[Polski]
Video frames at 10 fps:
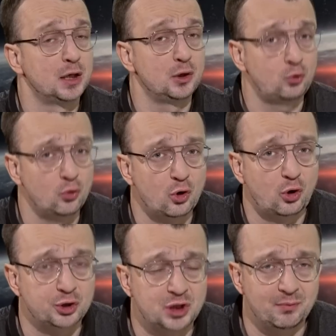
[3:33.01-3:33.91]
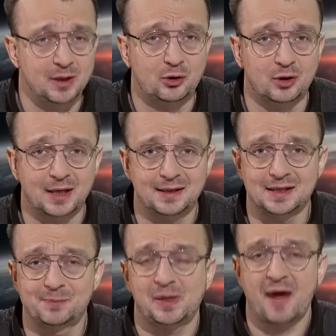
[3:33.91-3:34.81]
I tu dochodzimy do
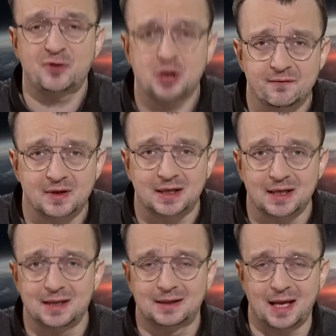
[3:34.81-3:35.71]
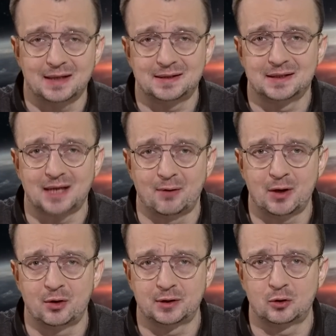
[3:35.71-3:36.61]
jednej z prawdziwych intencji
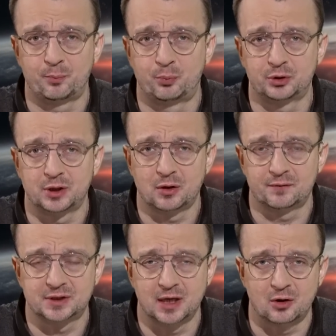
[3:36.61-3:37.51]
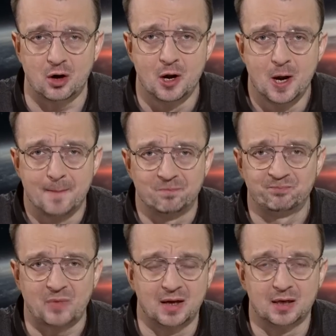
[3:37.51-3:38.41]
całego tego putinowskiego
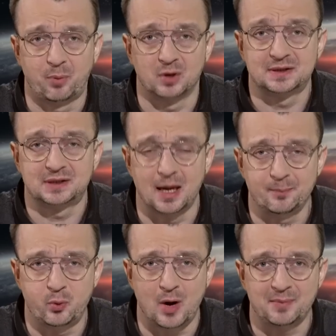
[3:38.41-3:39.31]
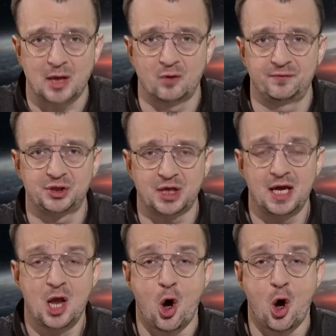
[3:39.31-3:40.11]
mm, e, podstępu, a mianowicie